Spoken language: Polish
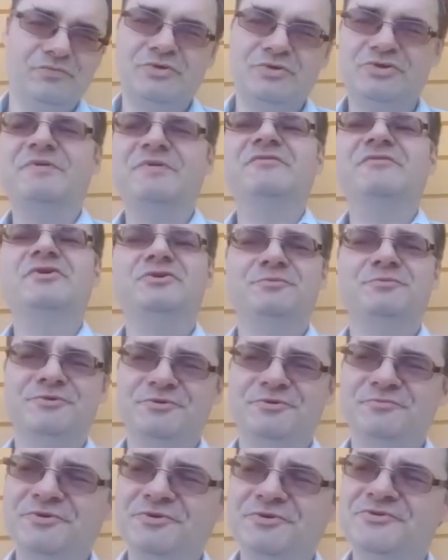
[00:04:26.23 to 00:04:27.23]
rozmawialiśmy
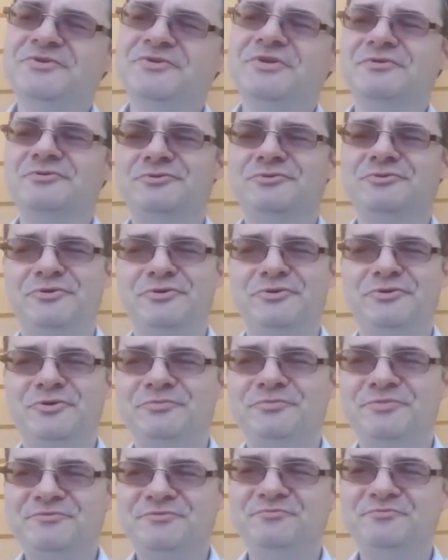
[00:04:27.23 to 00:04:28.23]
sobie ostatnio o
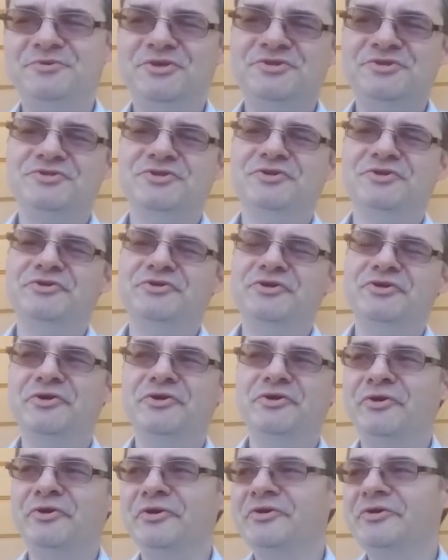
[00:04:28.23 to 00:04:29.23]
Robespierze, o
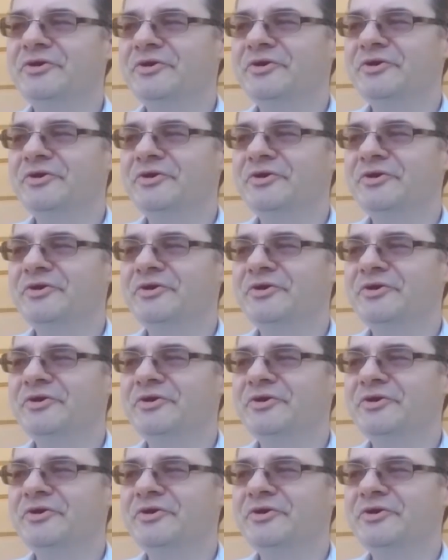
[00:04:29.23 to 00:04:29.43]
jego